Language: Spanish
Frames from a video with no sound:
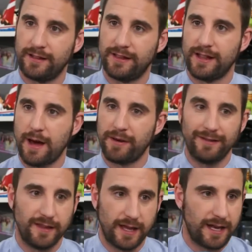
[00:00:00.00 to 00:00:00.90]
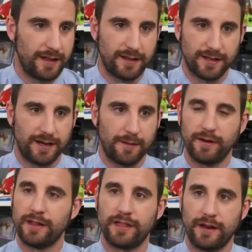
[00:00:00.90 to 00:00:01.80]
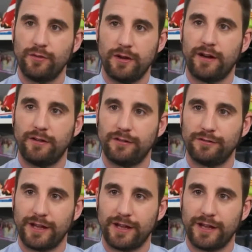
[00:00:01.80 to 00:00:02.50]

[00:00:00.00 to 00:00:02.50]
de, aprender y de tener experiencias nuevas, ¿no?